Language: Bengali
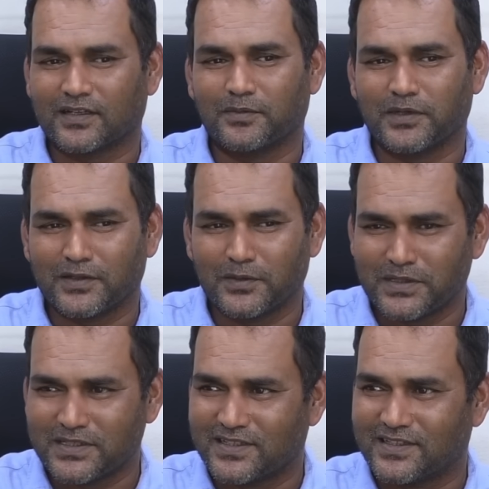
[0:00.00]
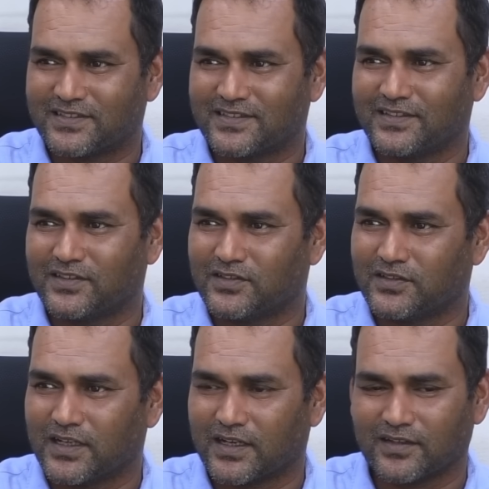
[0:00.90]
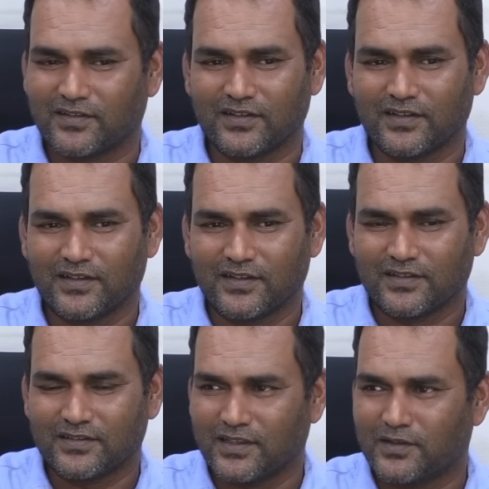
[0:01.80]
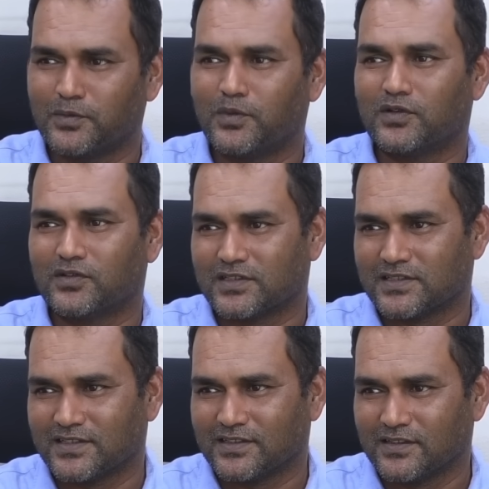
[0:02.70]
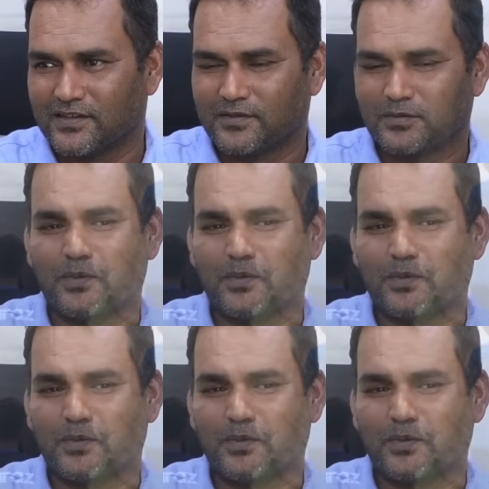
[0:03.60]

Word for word: তাকে আমি এত পিচ্ছি দেখছি কিছুদিন আগেও সে এখন বল করতেছে বা